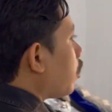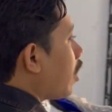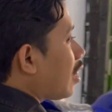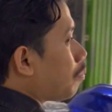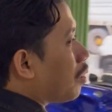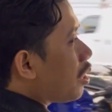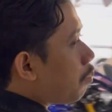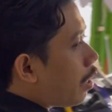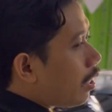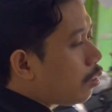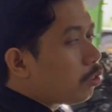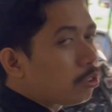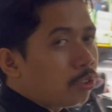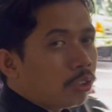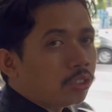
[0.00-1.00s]
itu dia teman-teman
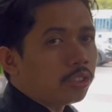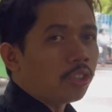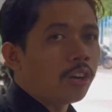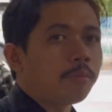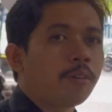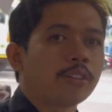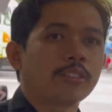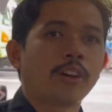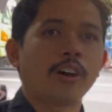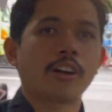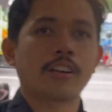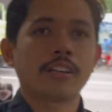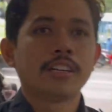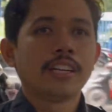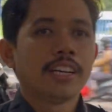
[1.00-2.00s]
untuk stok
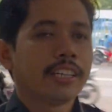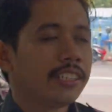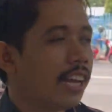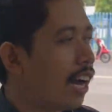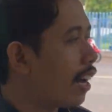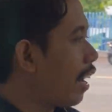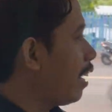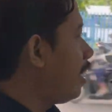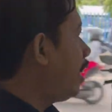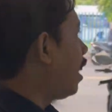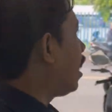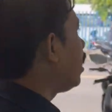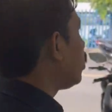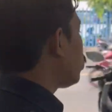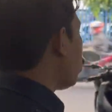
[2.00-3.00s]
motor yang ready ya di